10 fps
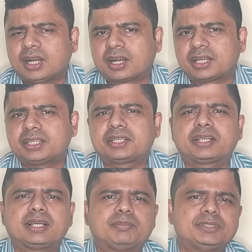আট হাজার
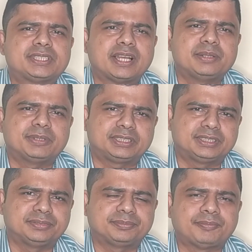টাকা আপনি স্যালারি
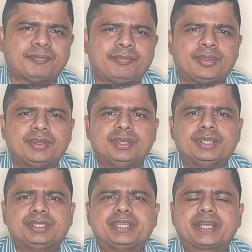পাচ্ছেন
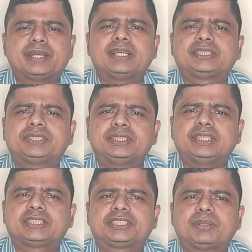সেকেন্ড আসছে
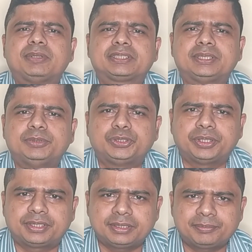এক্সট্রা মার্কসের
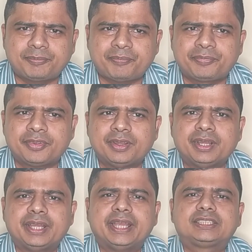বিষয়টা
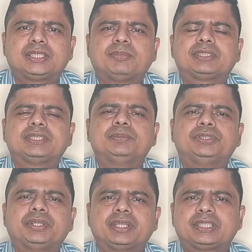এক্সট্রা মার্কসের
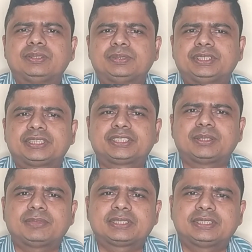বিষয়টা কি হচ্ছে
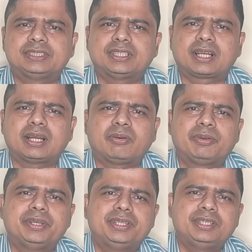এক্সট্রা মার্কসে যারা
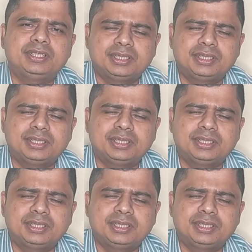অলরেডি